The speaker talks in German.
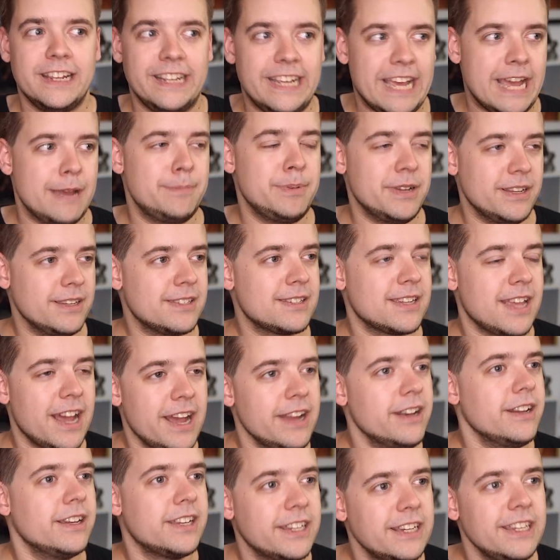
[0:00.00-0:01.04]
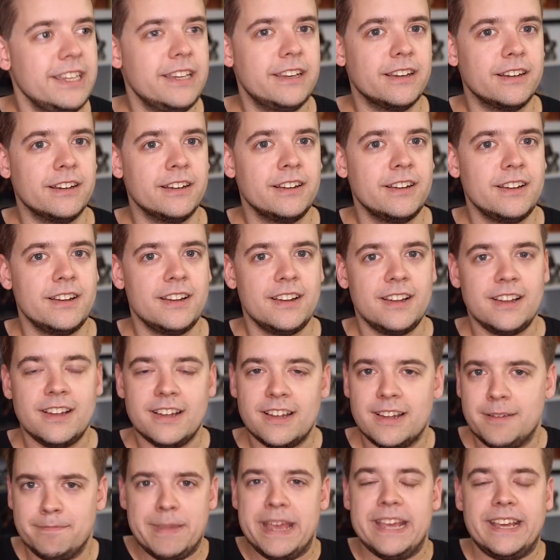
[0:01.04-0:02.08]
gäbe es keine Kriege.
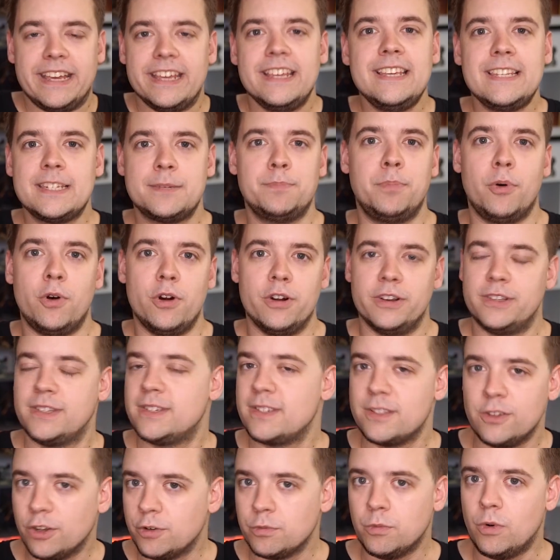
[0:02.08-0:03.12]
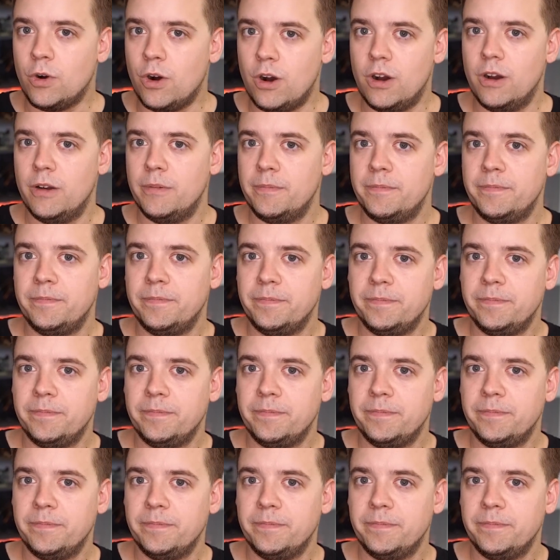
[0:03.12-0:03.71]
Make Esports, not War.